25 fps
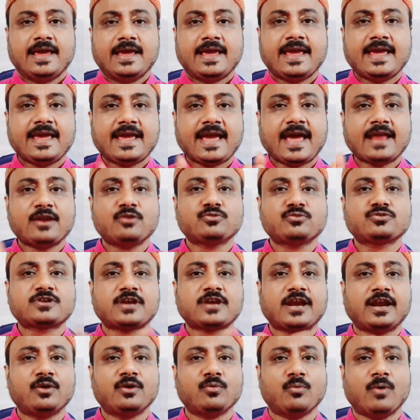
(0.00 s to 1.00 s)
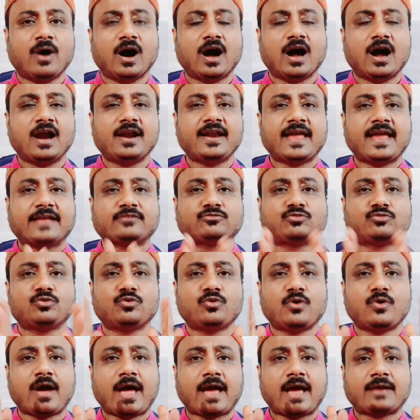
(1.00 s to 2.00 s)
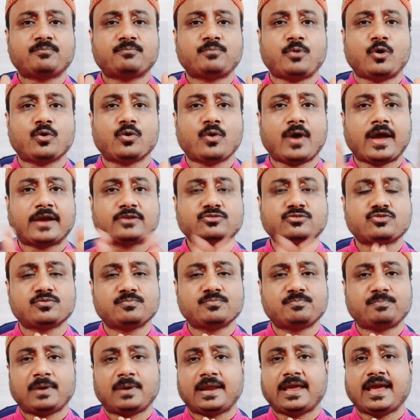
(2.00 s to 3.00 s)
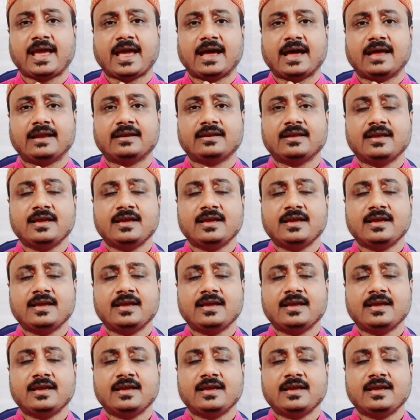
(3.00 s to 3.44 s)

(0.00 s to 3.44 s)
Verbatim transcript: এ হেন সেন ওয়ার্ন এত এক বড় একজন প্লেয়ার